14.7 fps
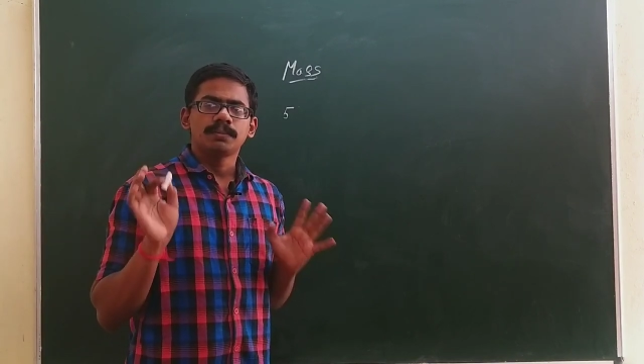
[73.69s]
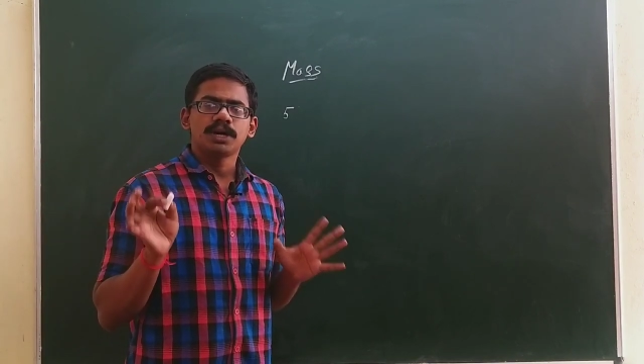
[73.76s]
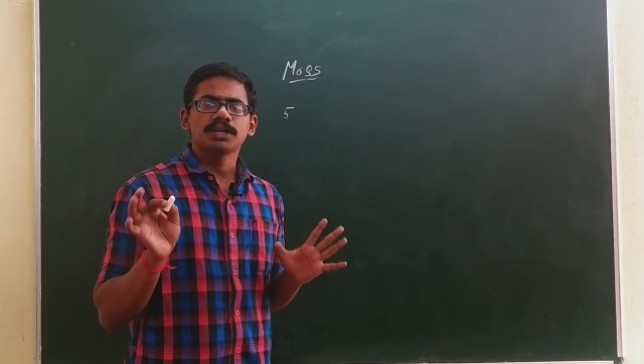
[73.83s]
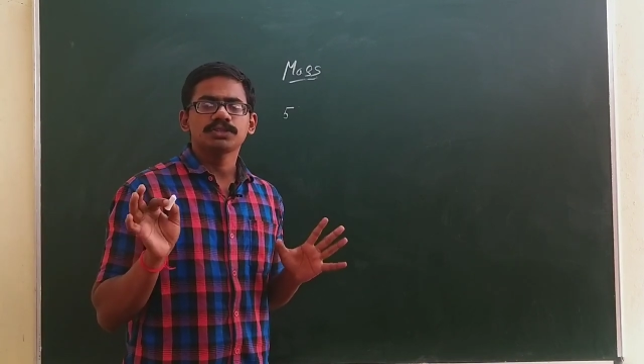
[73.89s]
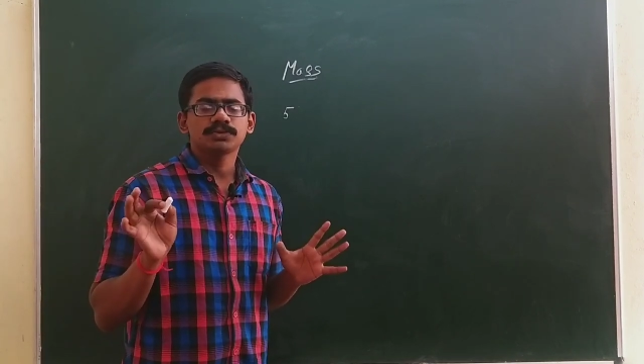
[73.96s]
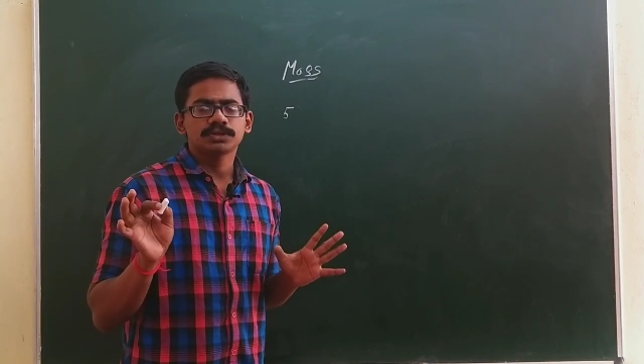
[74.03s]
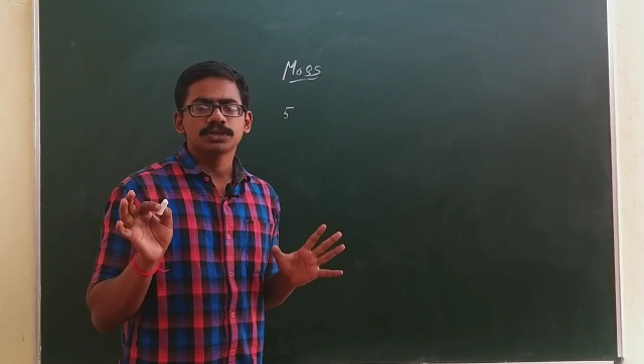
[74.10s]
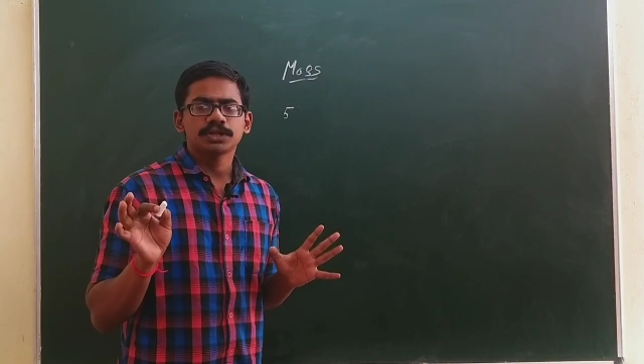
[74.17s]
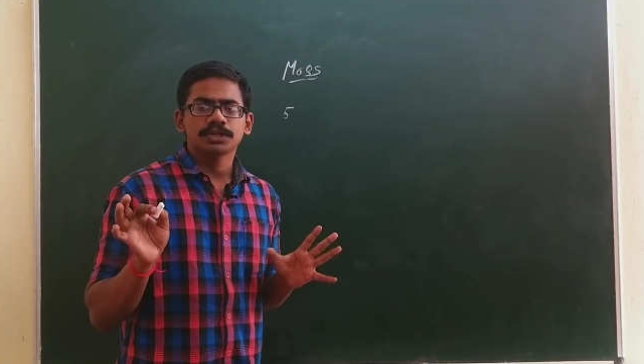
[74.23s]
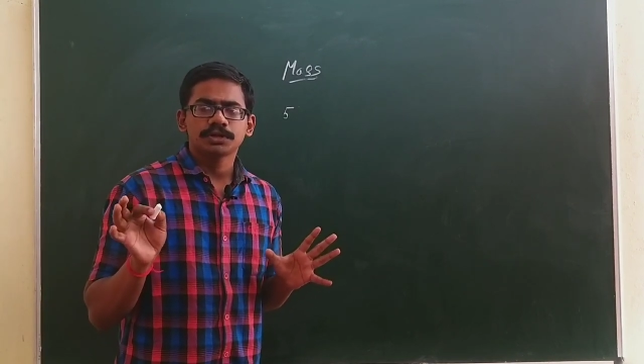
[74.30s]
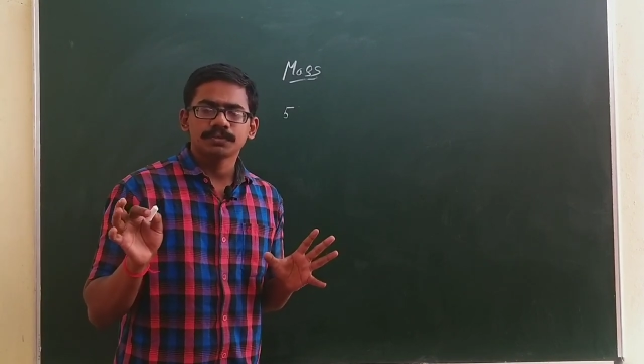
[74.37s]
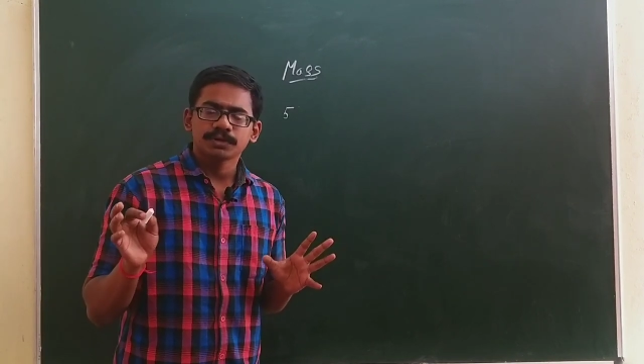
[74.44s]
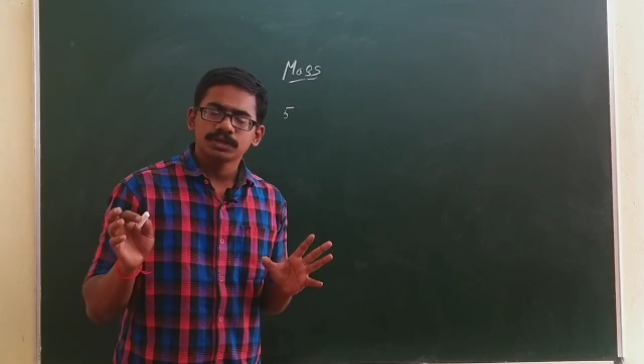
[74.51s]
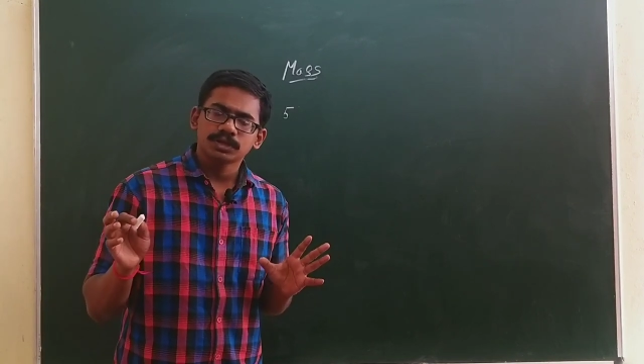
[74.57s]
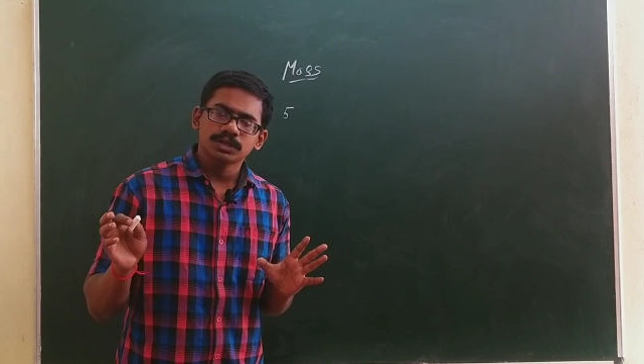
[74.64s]
மாஸ் வந்துட்டு
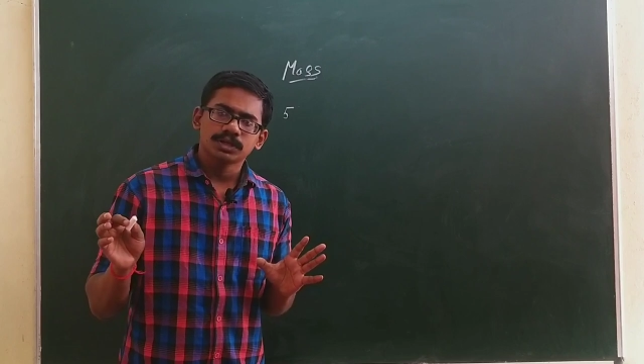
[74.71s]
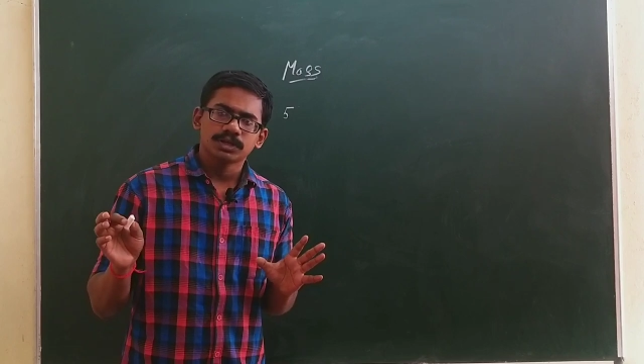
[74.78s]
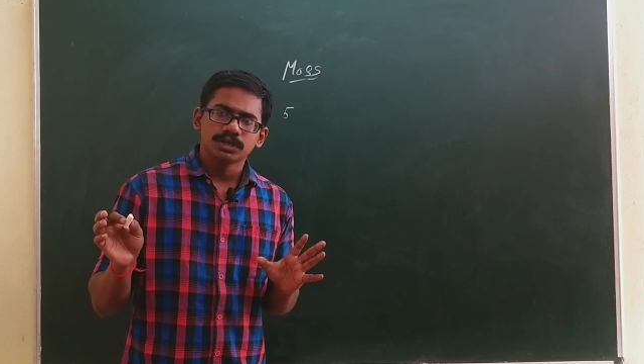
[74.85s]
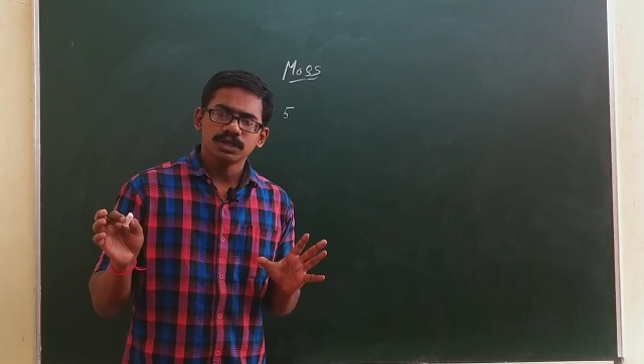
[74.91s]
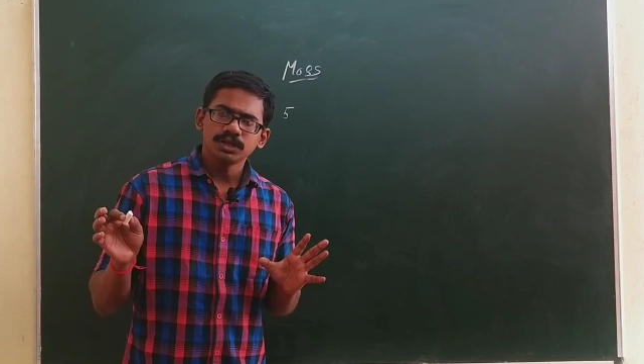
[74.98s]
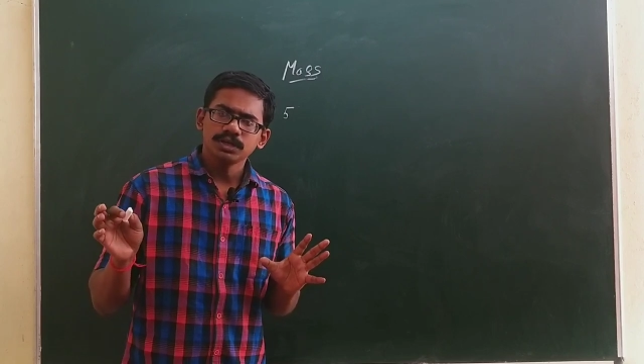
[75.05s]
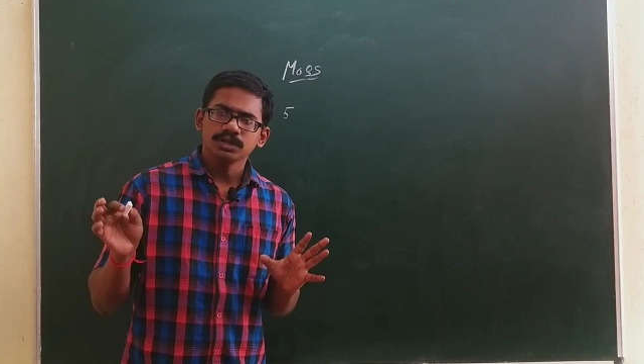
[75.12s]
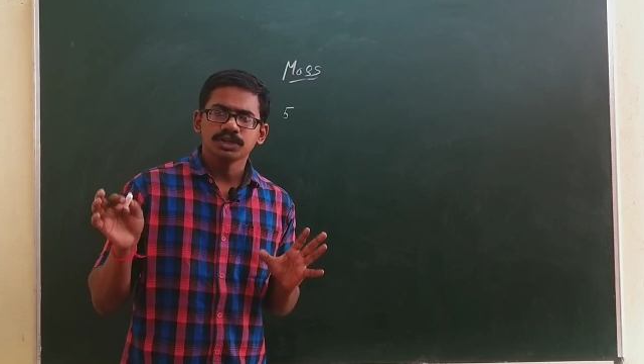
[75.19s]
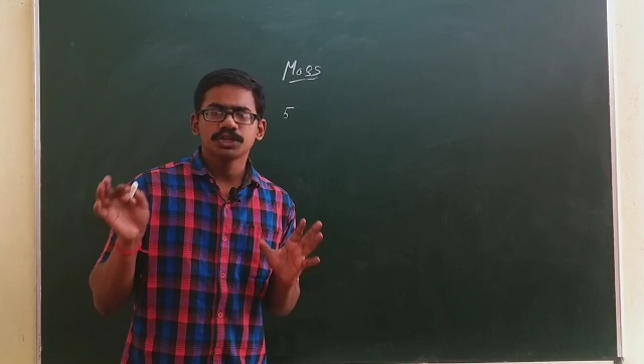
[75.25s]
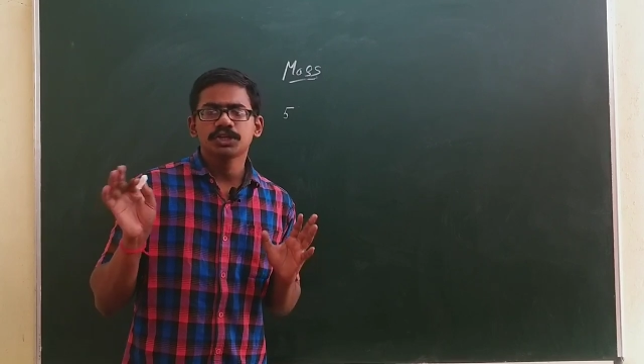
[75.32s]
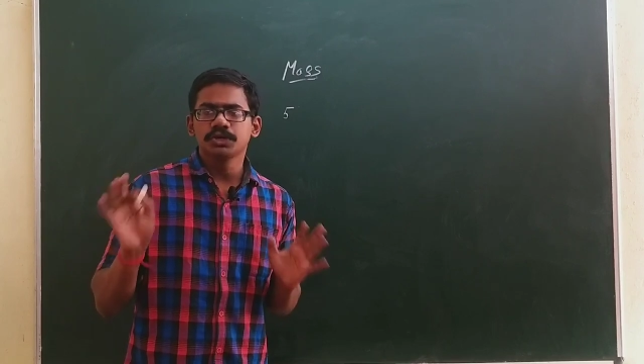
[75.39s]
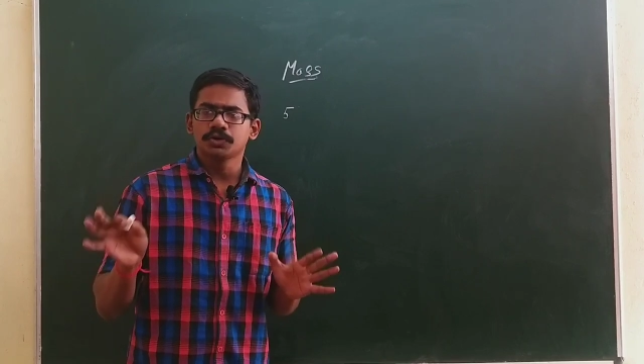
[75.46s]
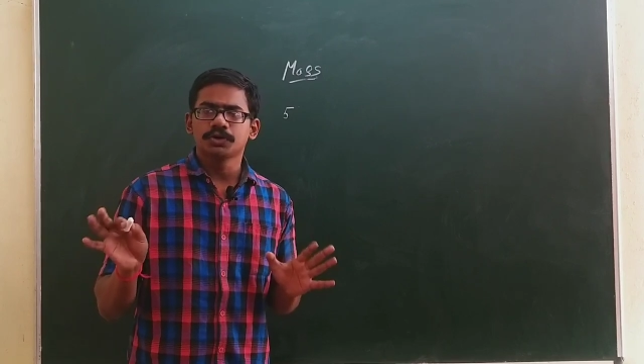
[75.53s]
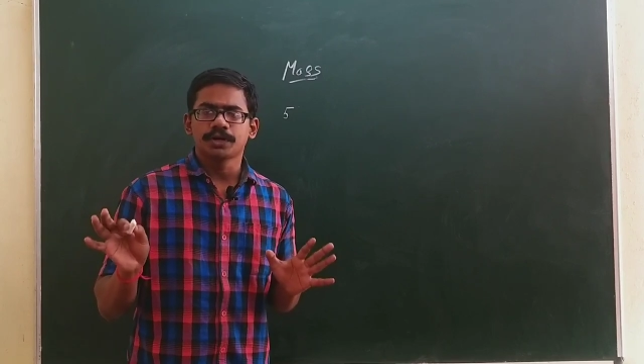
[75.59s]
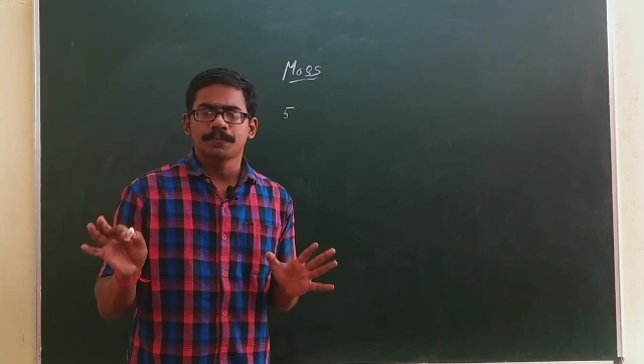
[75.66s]
என்னென்னு பார்த்துட்டிங்கன்னா
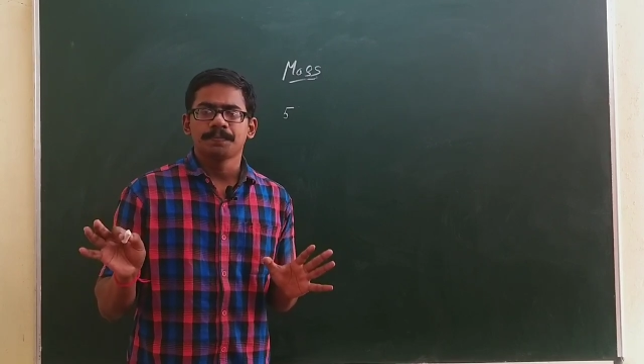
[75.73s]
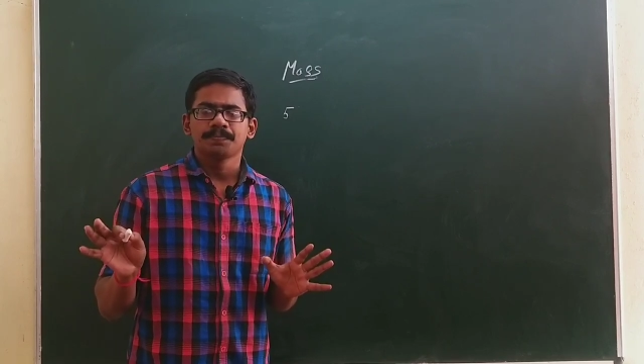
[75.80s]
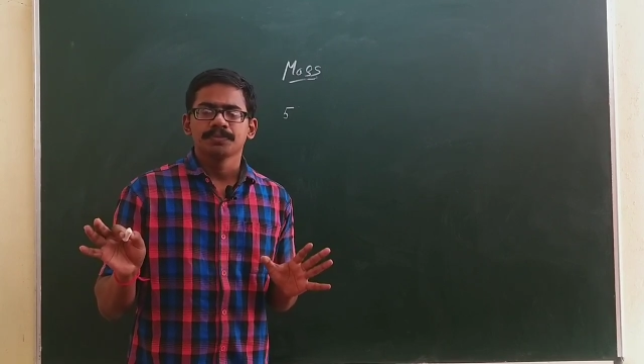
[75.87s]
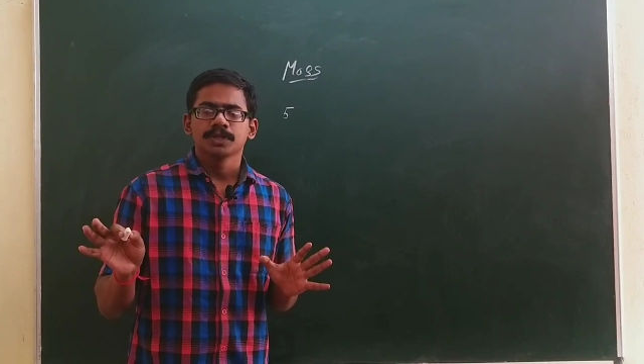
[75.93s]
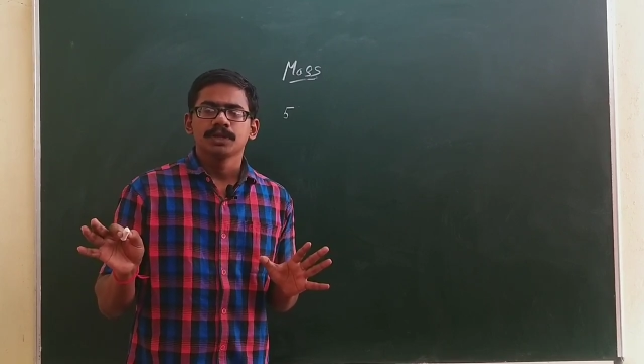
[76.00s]
கிலோகிராம்